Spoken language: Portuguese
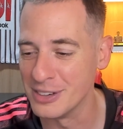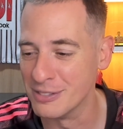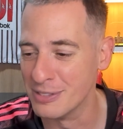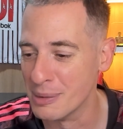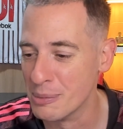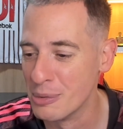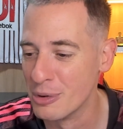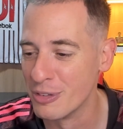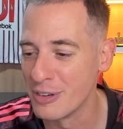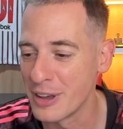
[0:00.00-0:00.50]

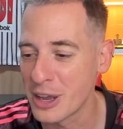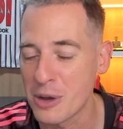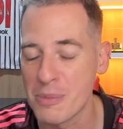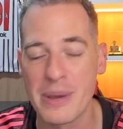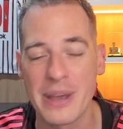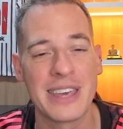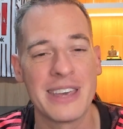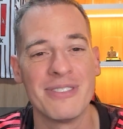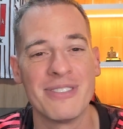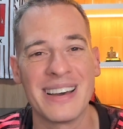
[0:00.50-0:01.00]
Vamos ver como
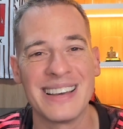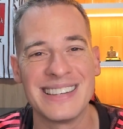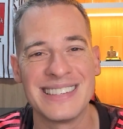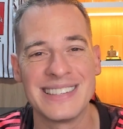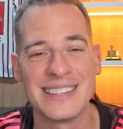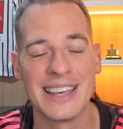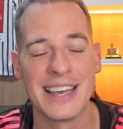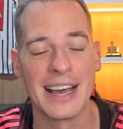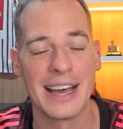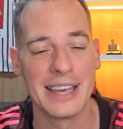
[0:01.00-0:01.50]
é que vai
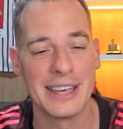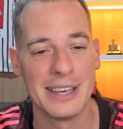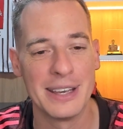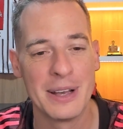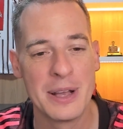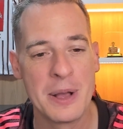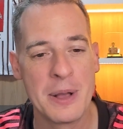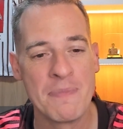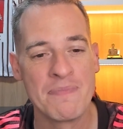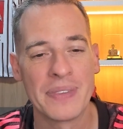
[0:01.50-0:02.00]
ser aí
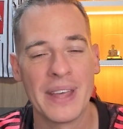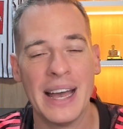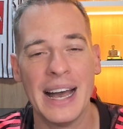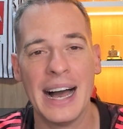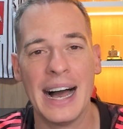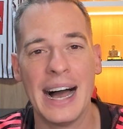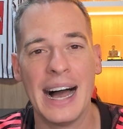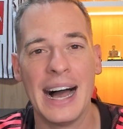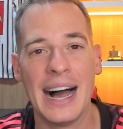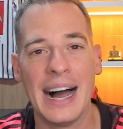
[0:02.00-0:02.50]

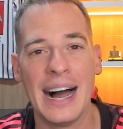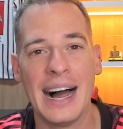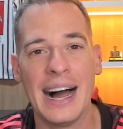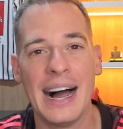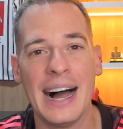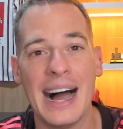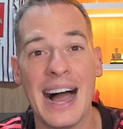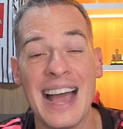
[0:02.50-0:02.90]
a,